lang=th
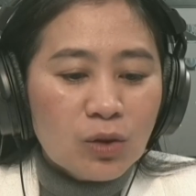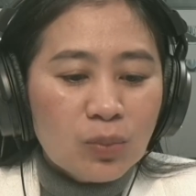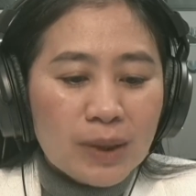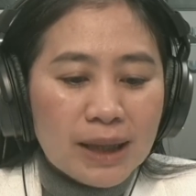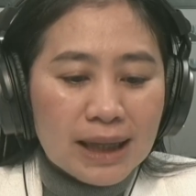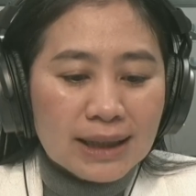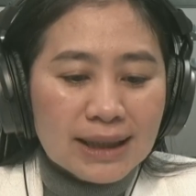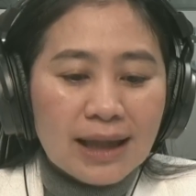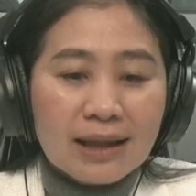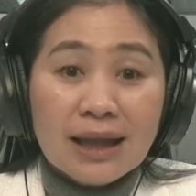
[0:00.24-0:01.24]
สองปีหลัง
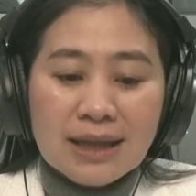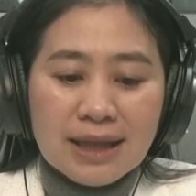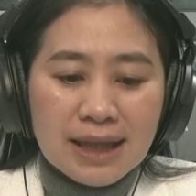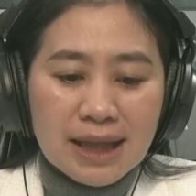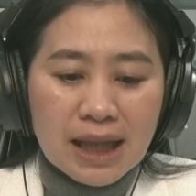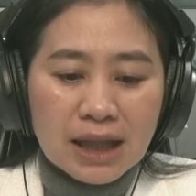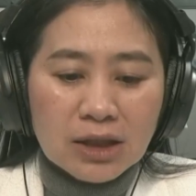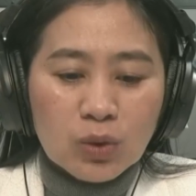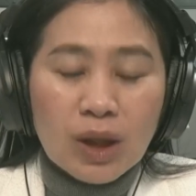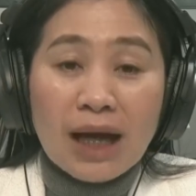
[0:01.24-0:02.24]
จากรัสเซียเฮ
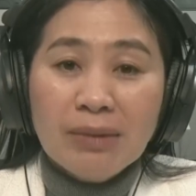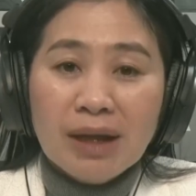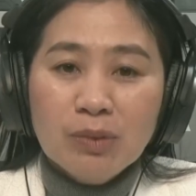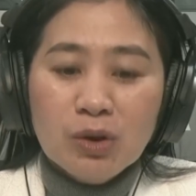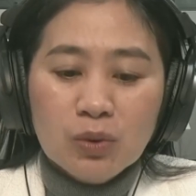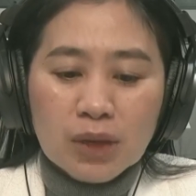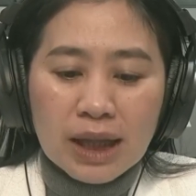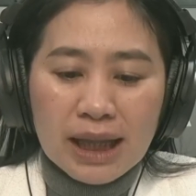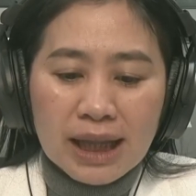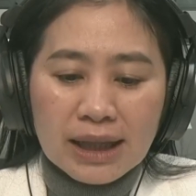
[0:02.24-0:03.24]
ตุสงครามกับยูเค
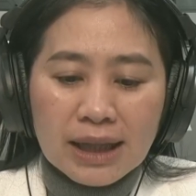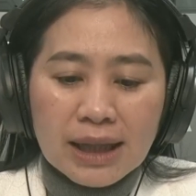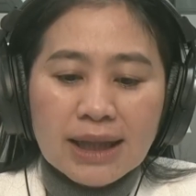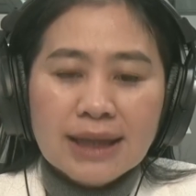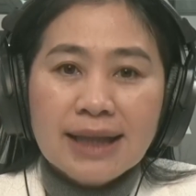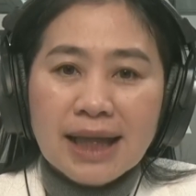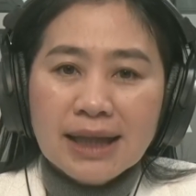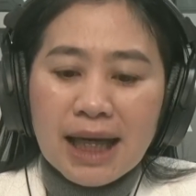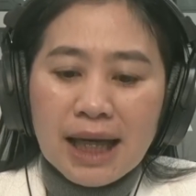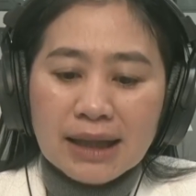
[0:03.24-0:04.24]
รน สห
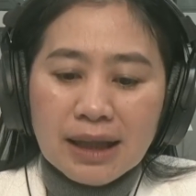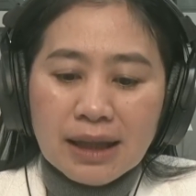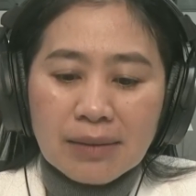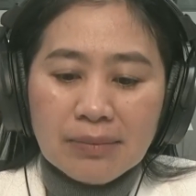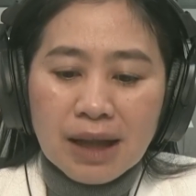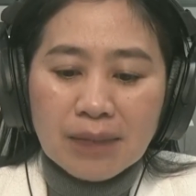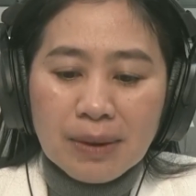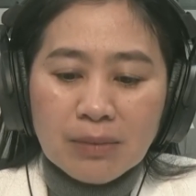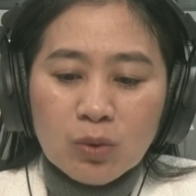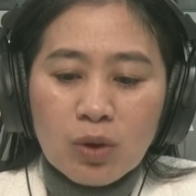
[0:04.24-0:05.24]
รัฐกำลัง
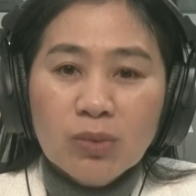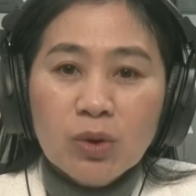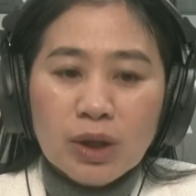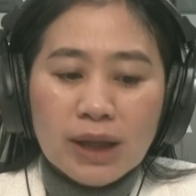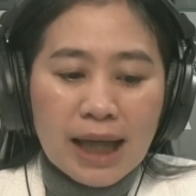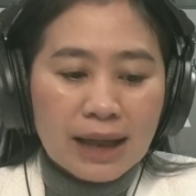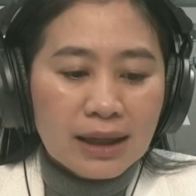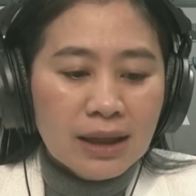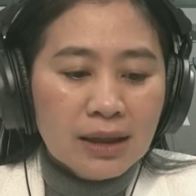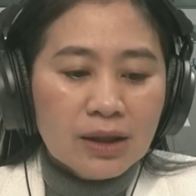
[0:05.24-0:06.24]
เพิ่มความกดดัน
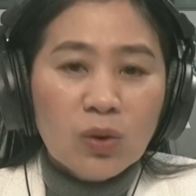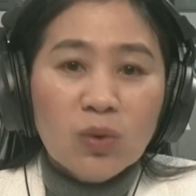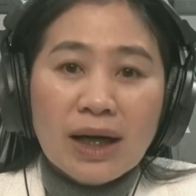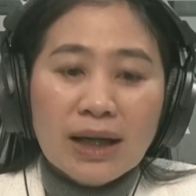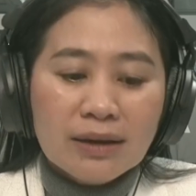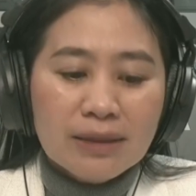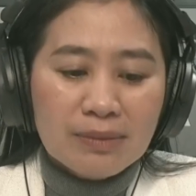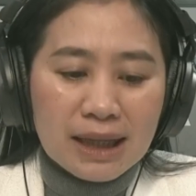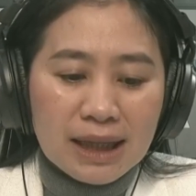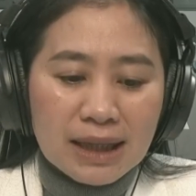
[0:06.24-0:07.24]
ต่อวังเคร
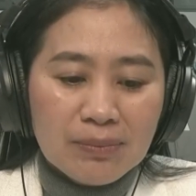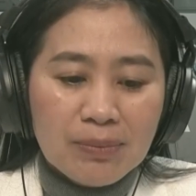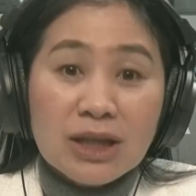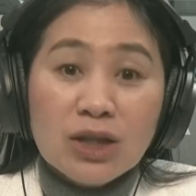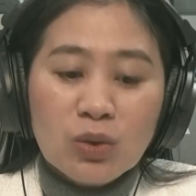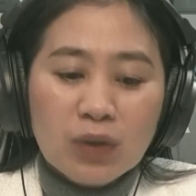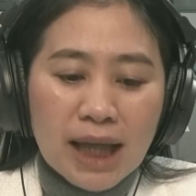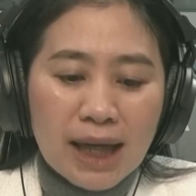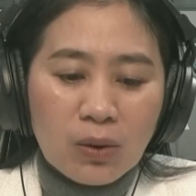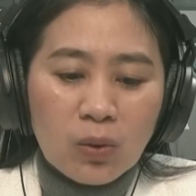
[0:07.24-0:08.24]
มลินเป็นสอง
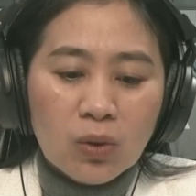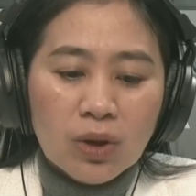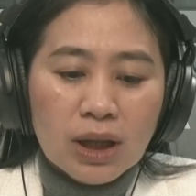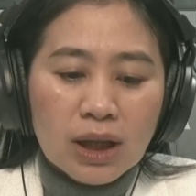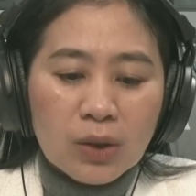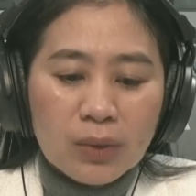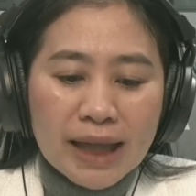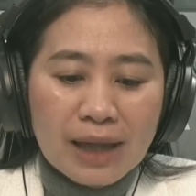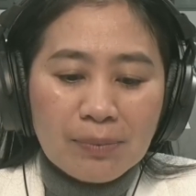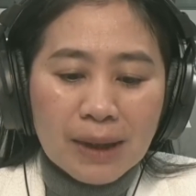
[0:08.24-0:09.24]
เท่า โดย
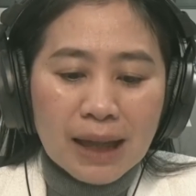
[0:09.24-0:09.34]
การ